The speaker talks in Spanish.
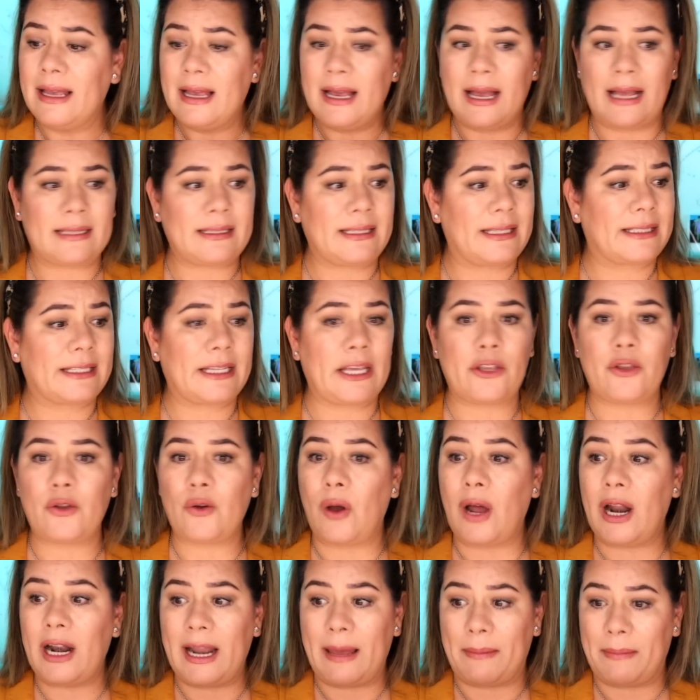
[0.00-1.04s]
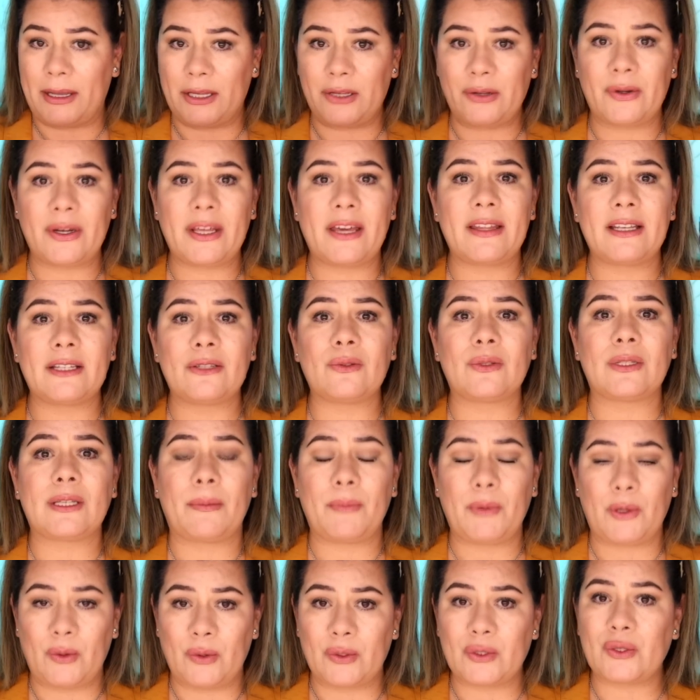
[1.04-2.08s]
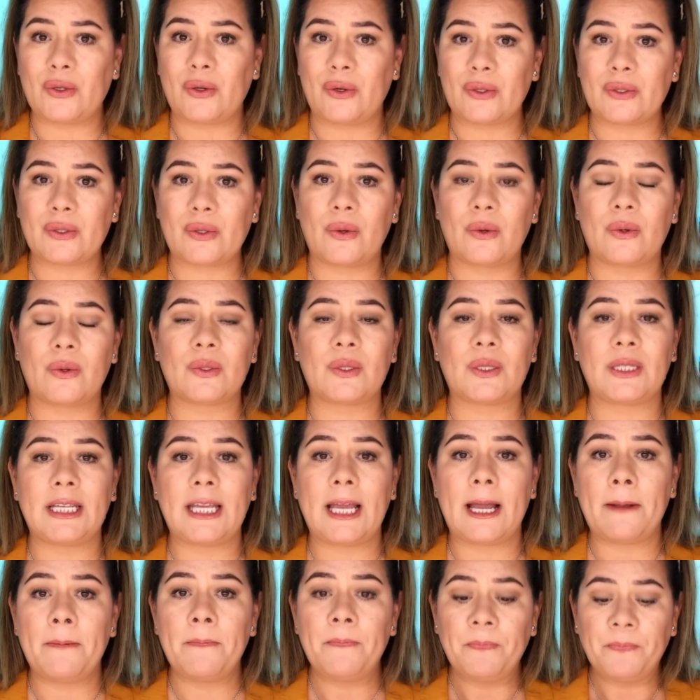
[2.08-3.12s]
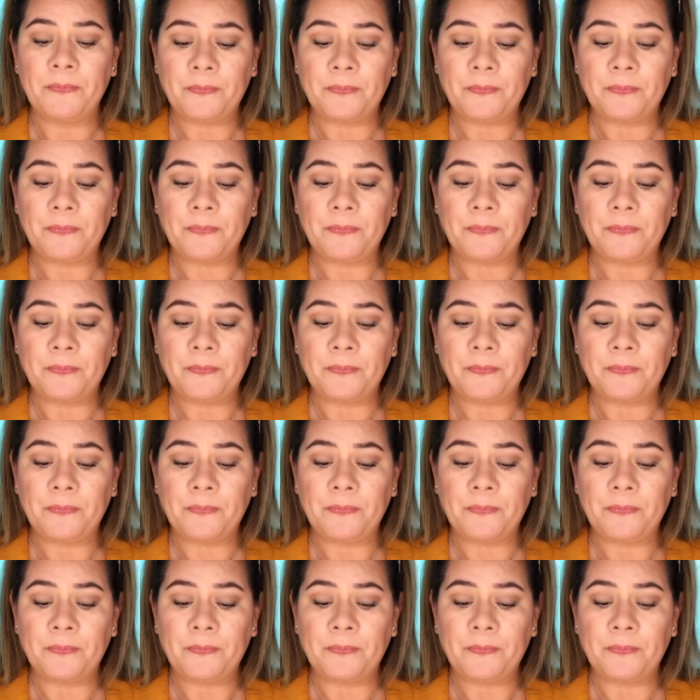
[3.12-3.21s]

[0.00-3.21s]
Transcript: así es que yo a la mayoría de sus amigos yo los conocía